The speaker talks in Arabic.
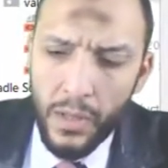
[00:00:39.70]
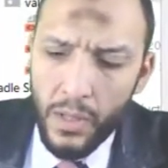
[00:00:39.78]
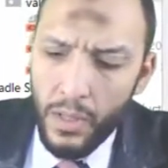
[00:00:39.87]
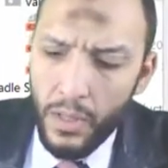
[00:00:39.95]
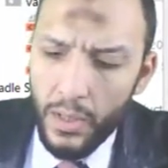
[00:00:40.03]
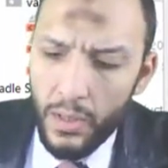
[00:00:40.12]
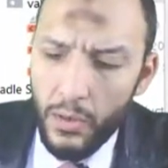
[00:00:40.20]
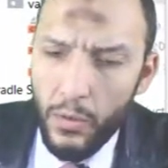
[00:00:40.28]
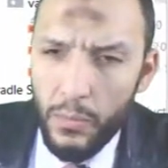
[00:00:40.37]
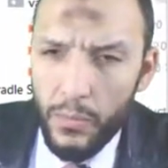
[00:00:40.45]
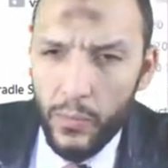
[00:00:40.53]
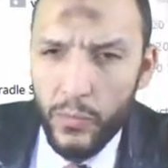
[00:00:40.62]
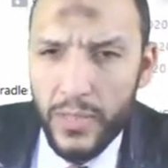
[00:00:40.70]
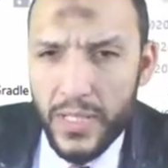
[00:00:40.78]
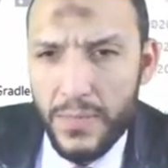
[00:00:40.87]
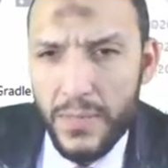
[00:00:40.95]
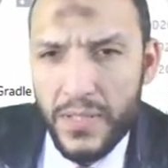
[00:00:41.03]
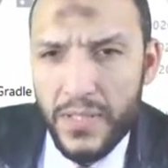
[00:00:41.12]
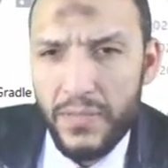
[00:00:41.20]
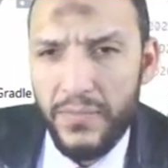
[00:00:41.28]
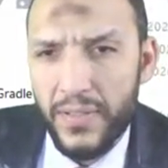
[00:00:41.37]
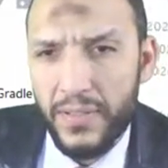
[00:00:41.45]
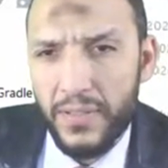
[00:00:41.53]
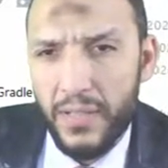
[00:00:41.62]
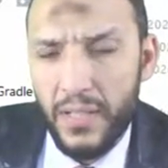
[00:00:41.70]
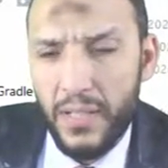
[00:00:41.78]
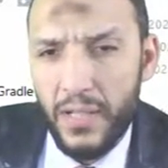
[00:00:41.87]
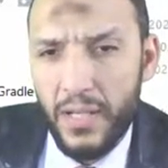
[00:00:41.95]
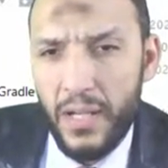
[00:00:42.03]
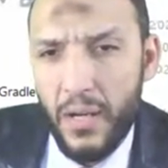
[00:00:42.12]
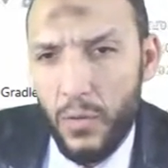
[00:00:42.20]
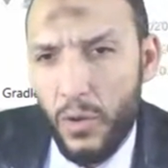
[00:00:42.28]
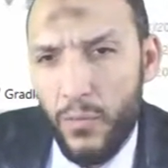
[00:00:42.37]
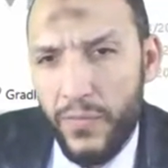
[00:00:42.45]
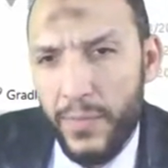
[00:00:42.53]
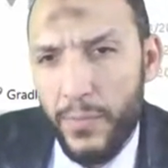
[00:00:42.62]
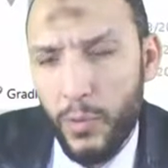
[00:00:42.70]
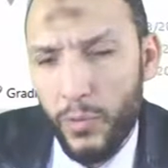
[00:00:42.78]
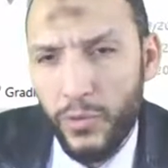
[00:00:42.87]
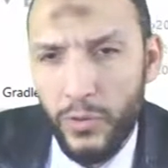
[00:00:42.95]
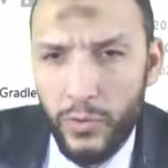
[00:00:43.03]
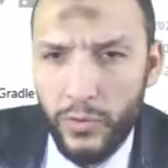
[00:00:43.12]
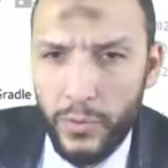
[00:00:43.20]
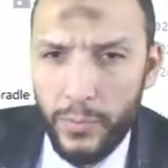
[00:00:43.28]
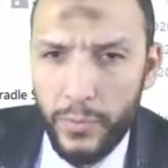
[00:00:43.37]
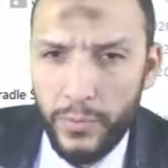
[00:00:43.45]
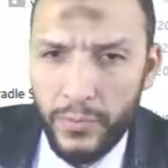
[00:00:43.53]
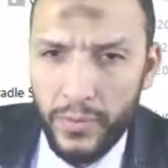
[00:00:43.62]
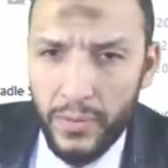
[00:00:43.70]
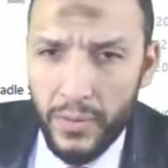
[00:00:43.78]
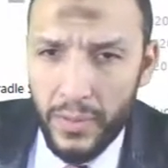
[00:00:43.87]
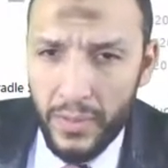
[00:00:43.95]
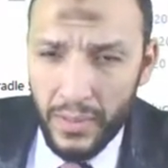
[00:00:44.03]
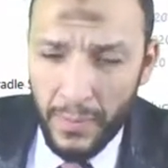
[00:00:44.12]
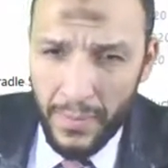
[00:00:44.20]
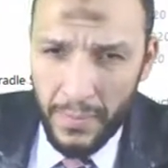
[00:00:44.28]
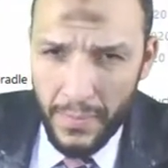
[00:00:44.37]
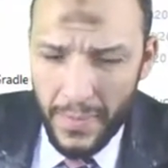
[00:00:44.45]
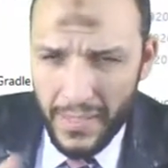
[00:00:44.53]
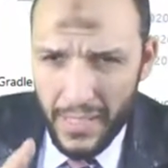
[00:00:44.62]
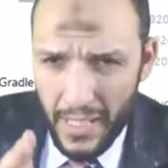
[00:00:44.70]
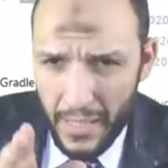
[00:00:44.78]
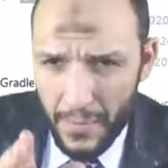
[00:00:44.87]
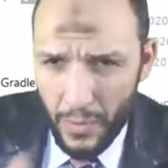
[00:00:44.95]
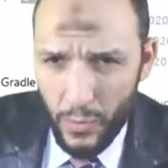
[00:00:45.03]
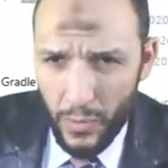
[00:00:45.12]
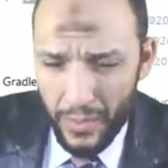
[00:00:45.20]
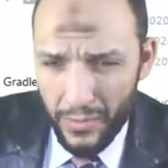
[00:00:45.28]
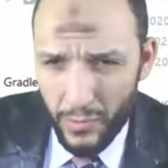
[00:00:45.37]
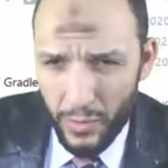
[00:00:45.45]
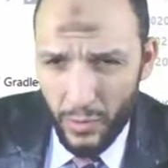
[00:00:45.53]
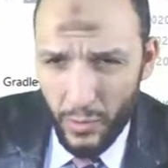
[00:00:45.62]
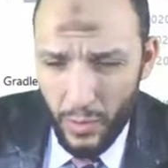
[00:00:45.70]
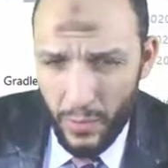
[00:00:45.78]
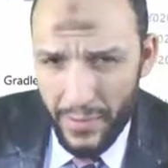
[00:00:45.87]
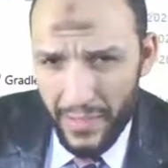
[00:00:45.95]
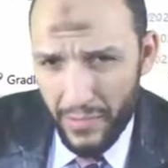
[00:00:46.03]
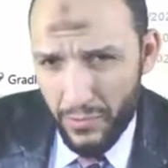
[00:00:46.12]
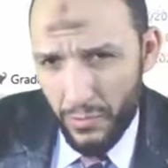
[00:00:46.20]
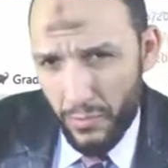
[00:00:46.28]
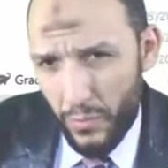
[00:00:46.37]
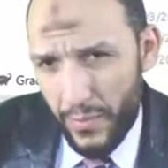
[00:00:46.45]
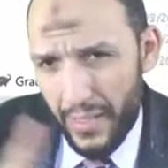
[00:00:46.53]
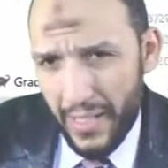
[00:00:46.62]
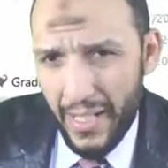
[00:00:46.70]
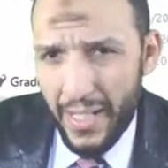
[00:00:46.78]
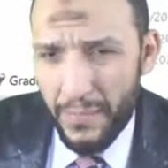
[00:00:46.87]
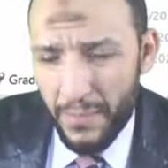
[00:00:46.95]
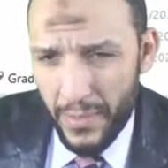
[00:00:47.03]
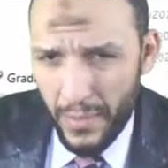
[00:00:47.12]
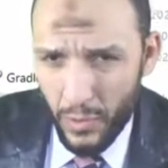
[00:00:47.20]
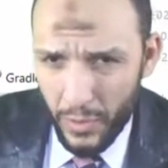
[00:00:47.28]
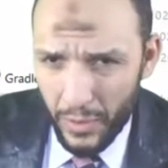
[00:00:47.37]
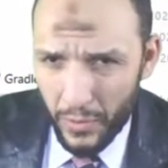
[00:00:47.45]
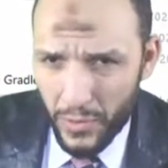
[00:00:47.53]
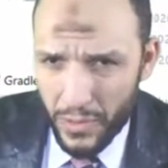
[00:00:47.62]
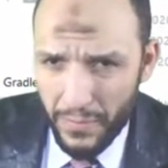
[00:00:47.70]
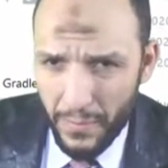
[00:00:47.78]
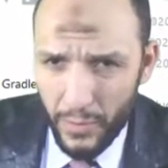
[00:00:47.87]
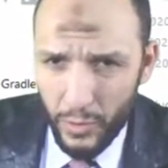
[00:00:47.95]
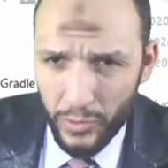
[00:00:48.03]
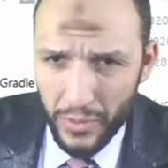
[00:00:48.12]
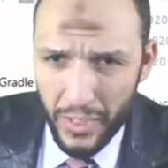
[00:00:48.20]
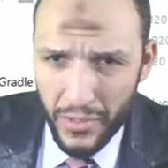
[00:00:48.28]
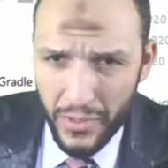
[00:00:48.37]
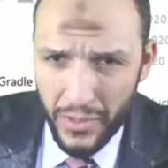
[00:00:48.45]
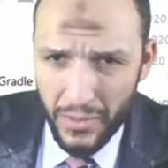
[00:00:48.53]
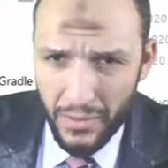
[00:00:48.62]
اللي هو المفروض اسم السيرفر او لو في بورت يحط البورت طبعا بما اننا هنبقى جوه الاندرويد جوه ايميليتر وبنكلم اللوكال هوست فبنحط 10